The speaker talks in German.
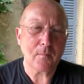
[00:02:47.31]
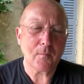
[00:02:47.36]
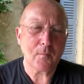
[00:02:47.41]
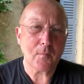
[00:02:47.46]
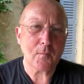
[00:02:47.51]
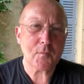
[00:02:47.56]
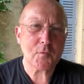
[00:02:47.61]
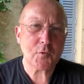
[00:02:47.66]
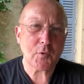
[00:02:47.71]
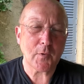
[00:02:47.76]

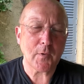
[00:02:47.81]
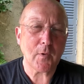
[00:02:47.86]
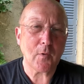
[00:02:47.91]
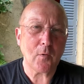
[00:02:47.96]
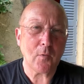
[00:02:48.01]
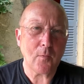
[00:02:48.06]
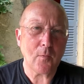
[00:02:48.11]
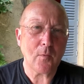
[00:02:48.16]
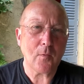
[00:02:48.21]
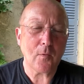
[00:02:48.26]
uns schon
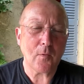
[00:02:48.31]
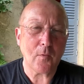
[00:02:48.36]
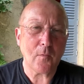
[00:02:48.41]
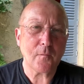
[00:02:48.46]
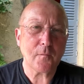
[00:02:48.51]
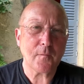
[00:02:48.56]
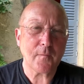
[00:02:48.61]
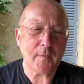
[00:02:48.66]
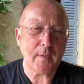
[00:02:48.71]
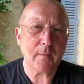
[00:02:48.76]
auch
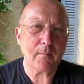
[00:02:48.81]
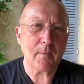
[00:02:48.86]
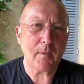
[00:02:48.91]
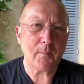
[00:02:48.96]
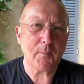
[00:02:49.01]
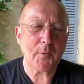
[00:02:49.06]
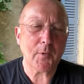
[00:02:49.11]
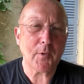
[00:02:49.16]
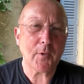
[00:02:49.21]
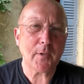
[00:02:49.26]
oft selber
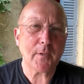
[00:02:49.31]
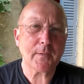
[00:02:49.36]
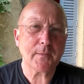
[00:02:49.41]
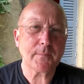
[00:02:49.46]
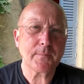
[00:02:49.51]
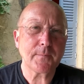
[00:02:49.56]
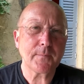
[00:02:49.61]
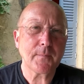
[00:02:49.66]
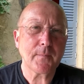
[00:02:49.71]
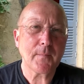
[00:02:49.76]

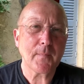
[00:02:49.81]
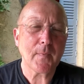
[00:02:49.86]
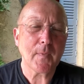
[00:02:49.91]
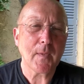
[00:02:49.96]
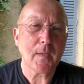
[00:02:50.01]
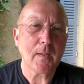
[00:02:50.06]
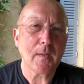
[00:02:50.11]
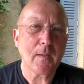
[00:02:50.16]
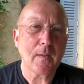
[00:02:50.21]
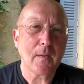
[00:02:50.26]
bedeuten.
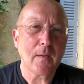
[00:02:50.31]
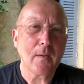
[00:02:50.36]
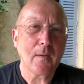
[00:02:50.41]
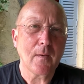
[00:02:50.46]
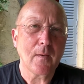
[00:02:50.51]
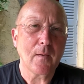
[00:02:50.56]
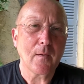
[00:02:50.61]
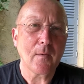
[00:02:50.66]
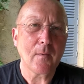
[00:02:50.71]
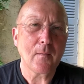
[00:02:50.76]

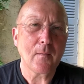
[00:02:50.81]
Äh,